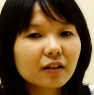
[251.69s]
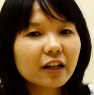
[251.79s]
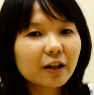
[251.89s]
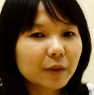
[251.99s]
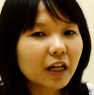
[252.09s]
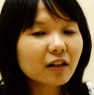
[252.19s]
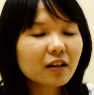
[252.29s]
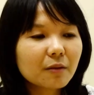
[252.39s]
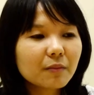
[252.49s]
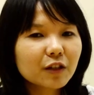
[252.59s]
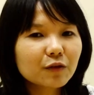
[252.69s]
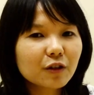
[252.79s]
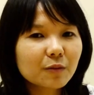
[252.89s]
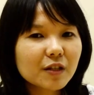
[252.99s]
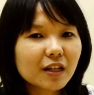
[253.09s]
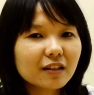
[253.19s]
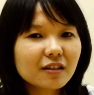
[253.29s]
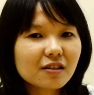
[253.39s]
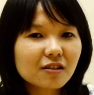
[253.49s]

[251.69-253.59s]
dan yang menarik gambar juga bisa di